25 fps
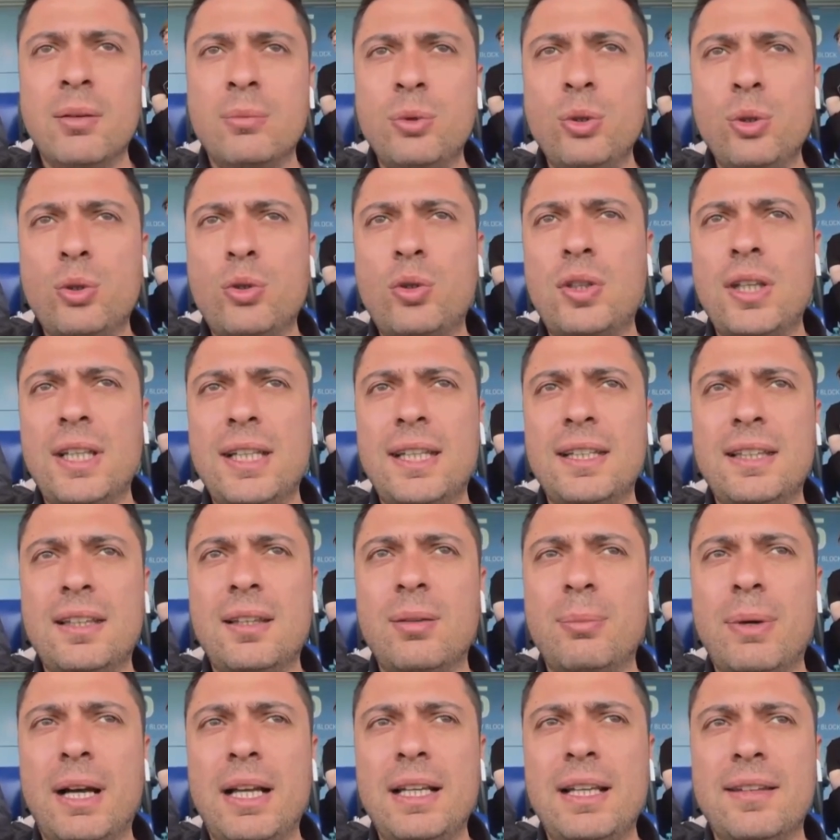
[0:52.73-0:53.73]
yüksek
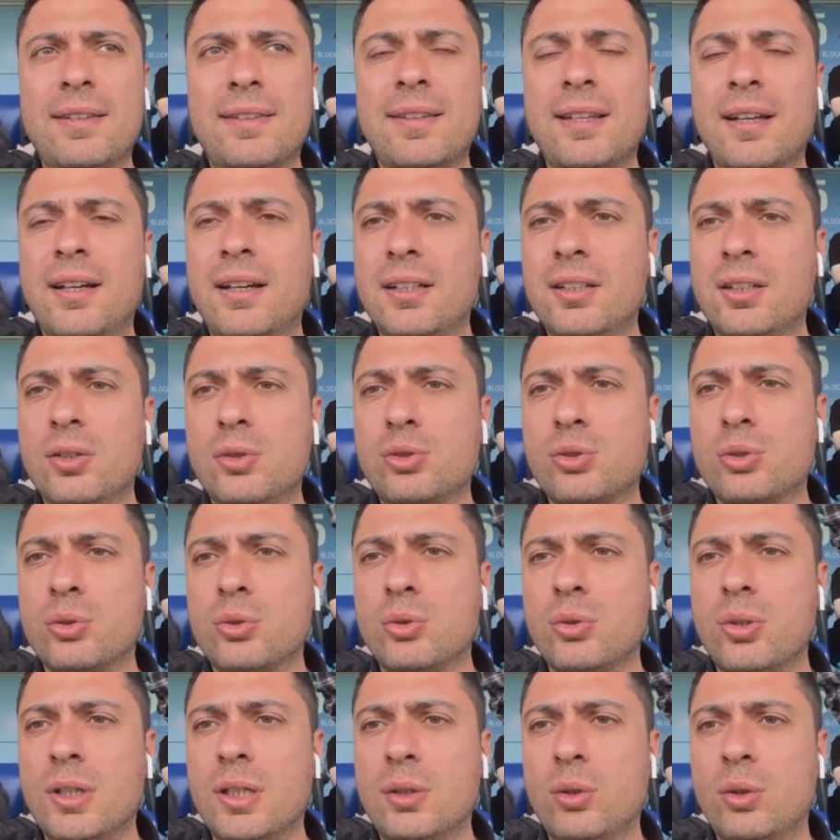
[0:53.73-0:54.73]
ihtimalle sahada
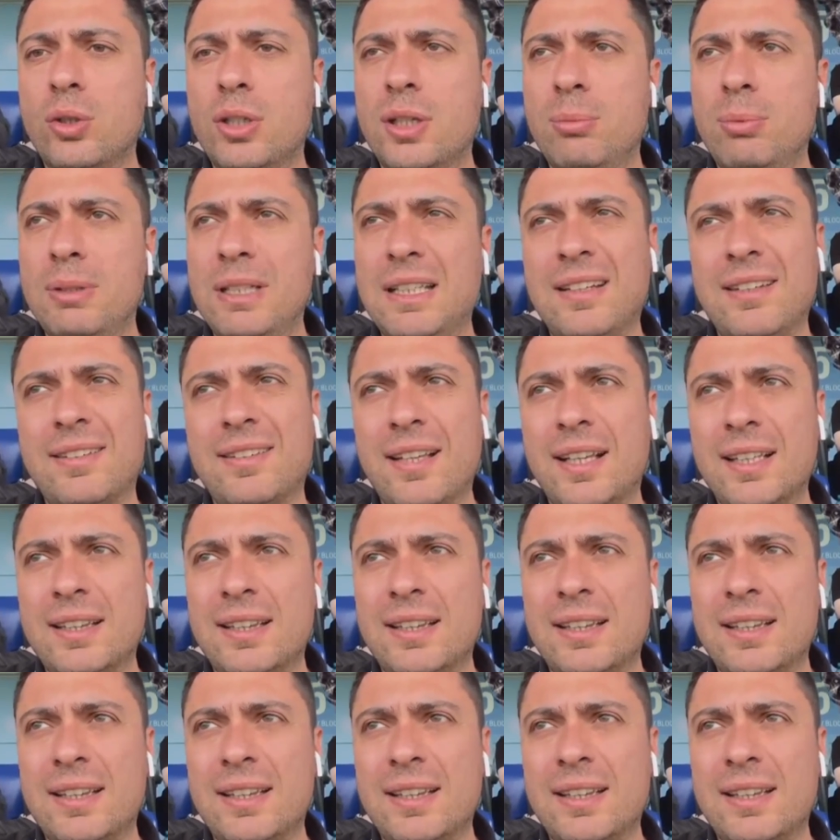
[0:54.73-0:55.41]
şunu da görebiliriz.